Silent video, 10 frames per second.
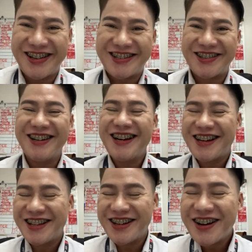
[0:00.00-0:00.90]
So
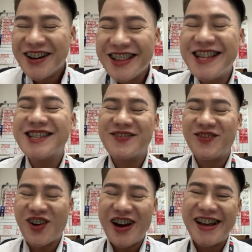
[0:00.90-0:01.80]
this
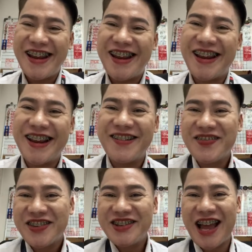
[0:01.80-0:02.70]
morning,
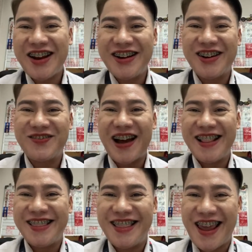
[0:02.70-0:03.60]
ano no,
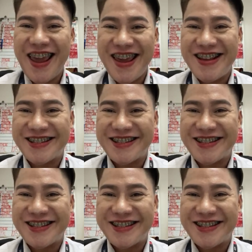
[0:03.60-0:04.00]
Monday.